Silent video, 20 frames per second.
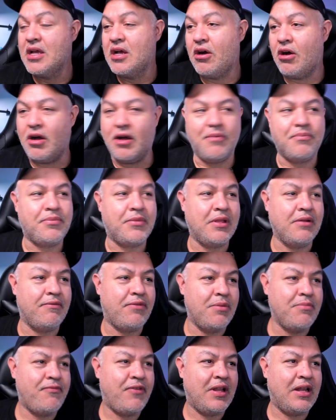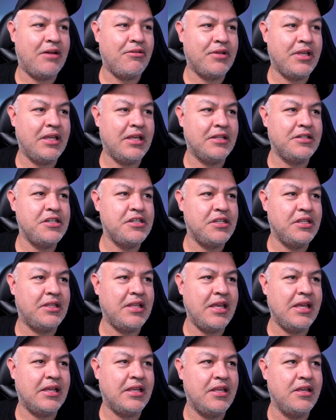Ó, vamos falar o que, que a gente
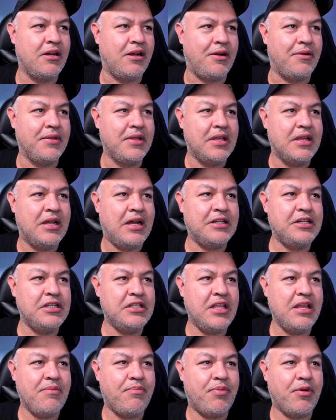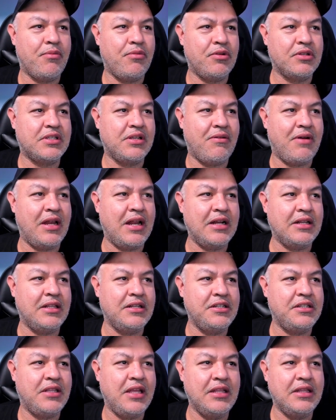tem aqui, ó. A gente tem a promoção Alerta
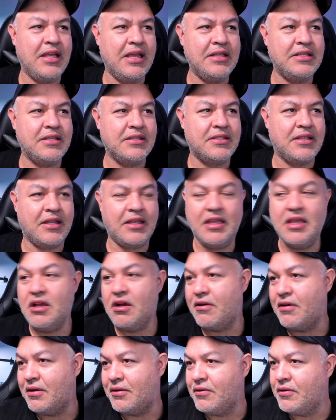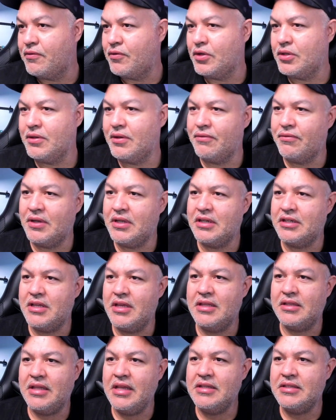de Tendências aqui, ó. Eu vou, eu vou eh,
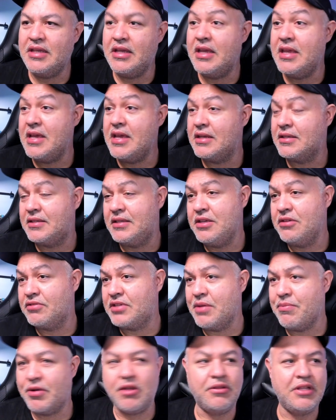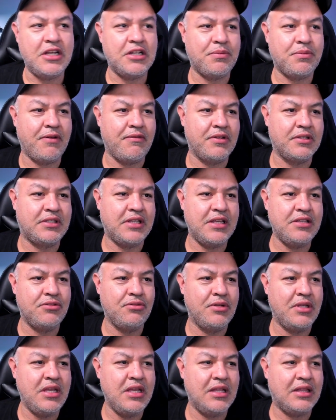tem esse guiazinho sempre que eu deixo para vocês,
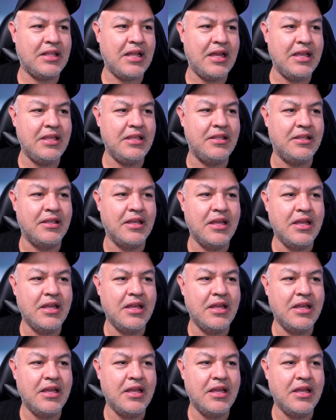o guia tá em